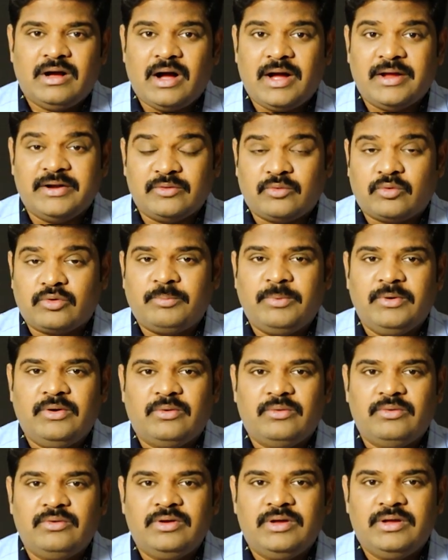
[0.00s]
ఆయన
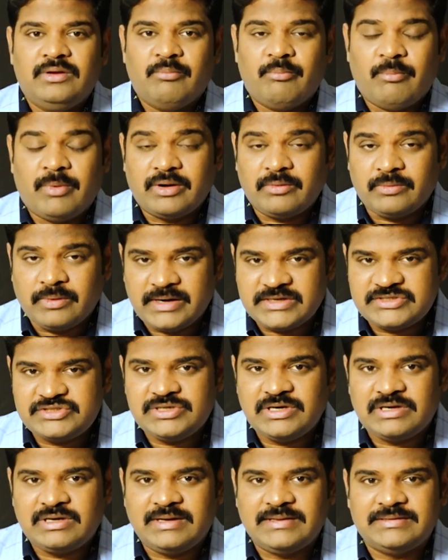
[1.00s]
కృపలో మనం
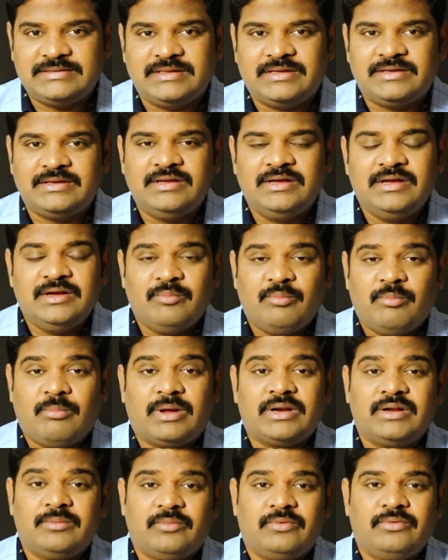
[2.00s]
నడిచినట్లయితే
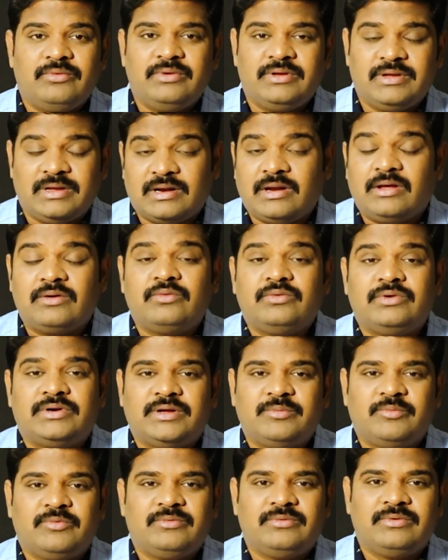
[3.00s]
మనము ఎలా
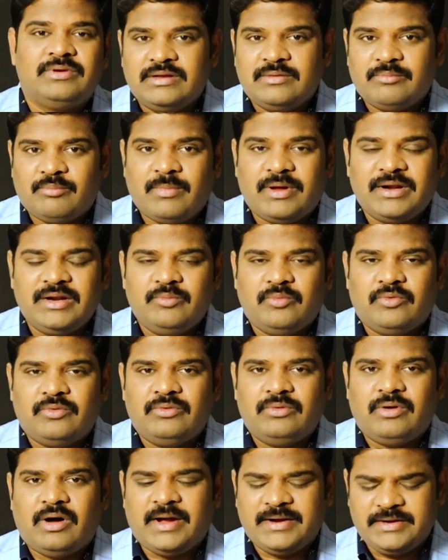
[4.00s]
ఉంటాము మనము
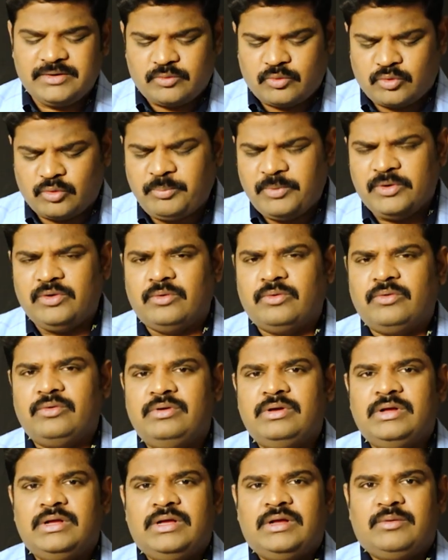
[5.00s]
ఆయన కృపలో
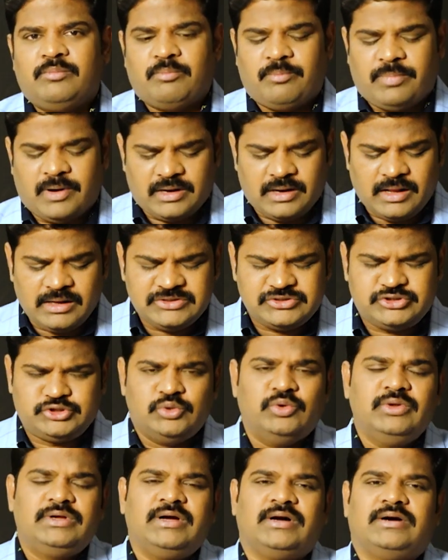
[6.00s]

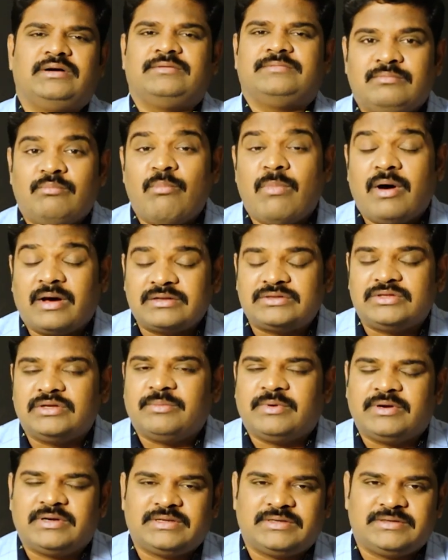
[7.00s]
బలార్జునిగా
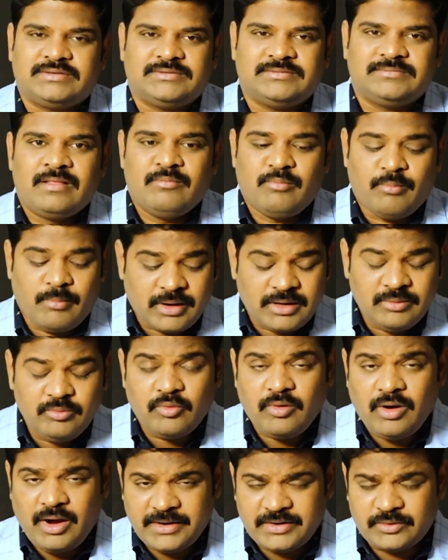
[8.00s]
మారుతామంట
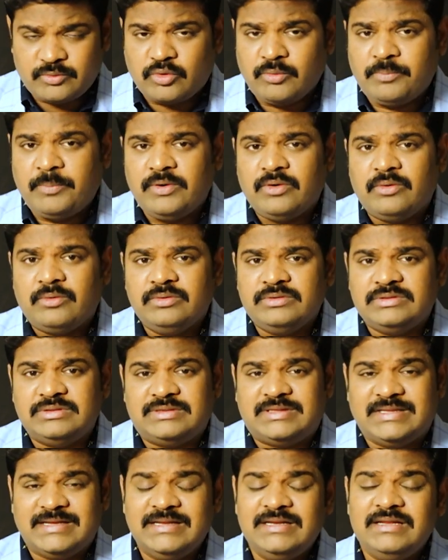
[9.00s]
మనము ఆయన కృపలో
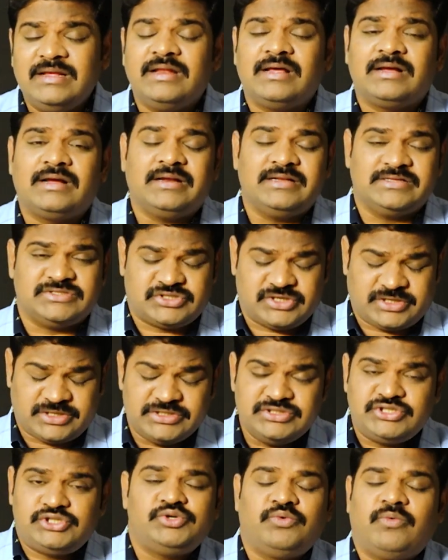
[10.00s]
దేనైనా కానీ
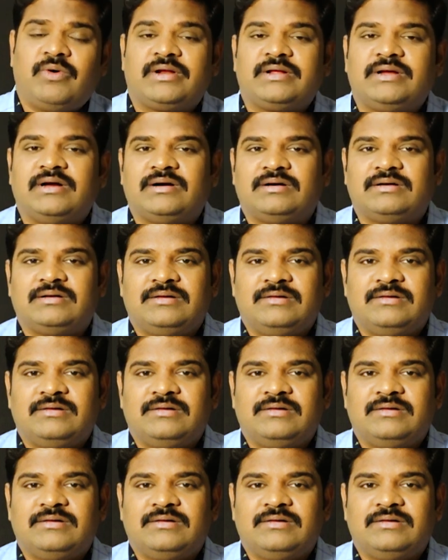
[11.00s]
జయించేవారుగా